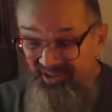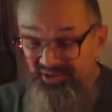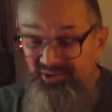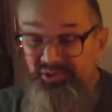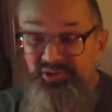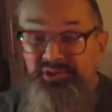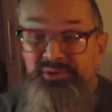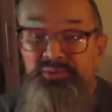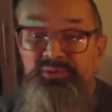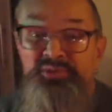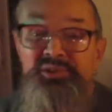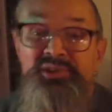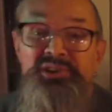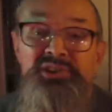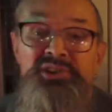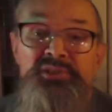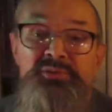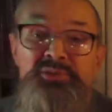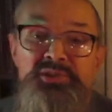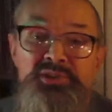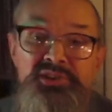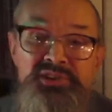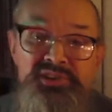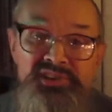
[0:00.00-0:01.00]
хорошая музыка не
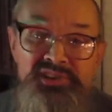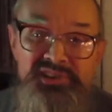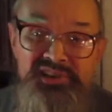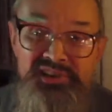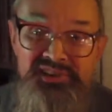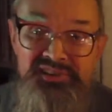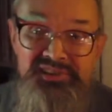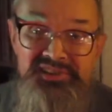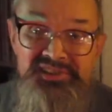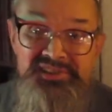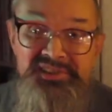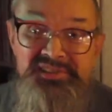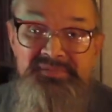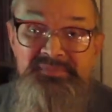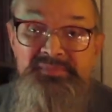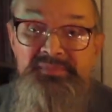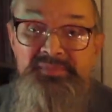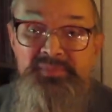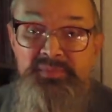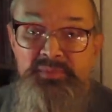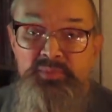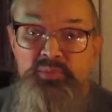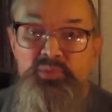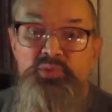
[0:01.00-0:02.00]
может не нравиться.
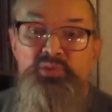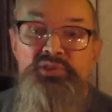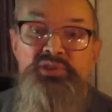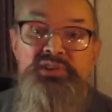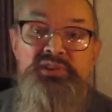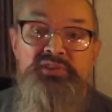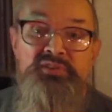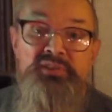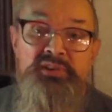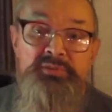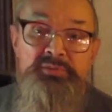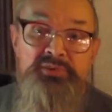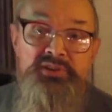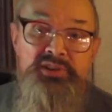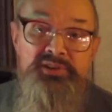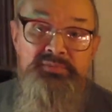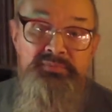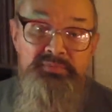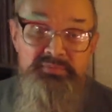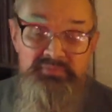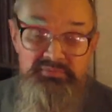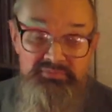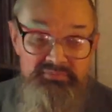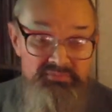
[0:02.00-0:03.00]
Музыка вообще
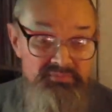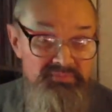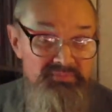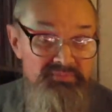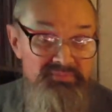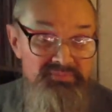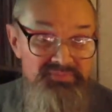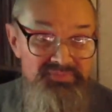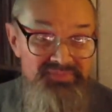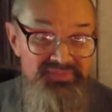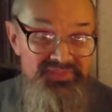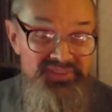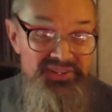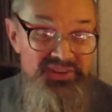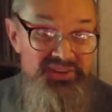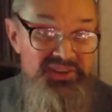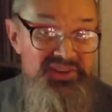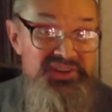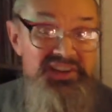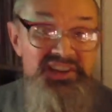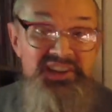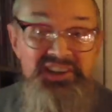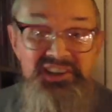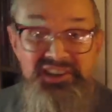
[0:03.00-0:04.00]

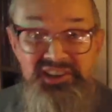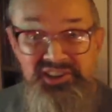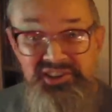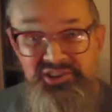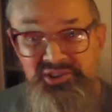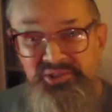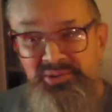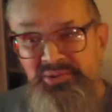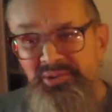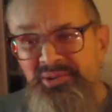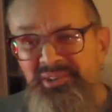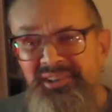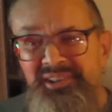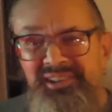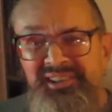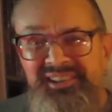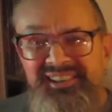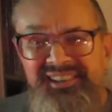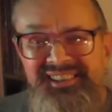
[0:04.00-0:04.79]
такая штука,